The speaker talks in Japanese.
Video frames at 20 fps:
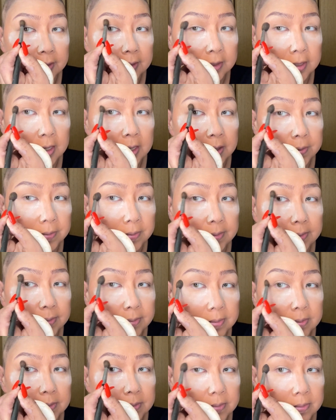で
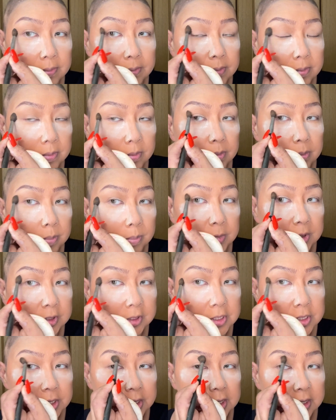目
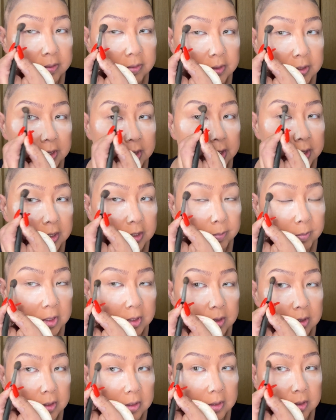尻側に行き
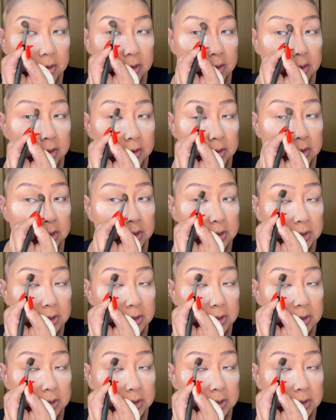ます